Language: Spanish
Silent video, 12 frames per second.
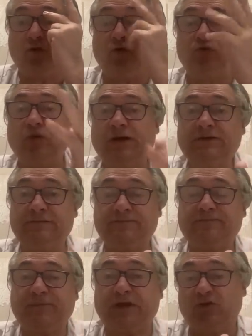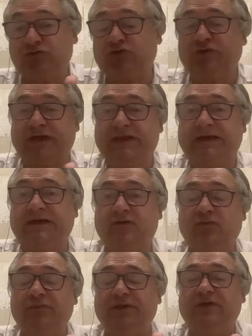Courtois, el otro día dije en
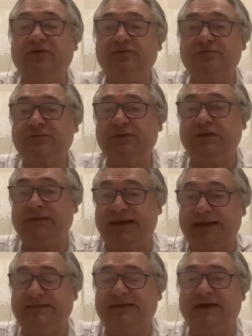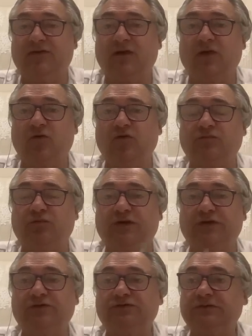un vídeo, que me criticaron algunos por
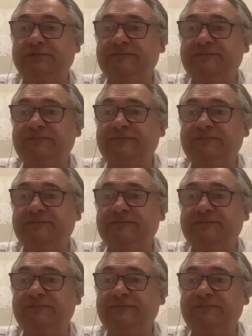ellos,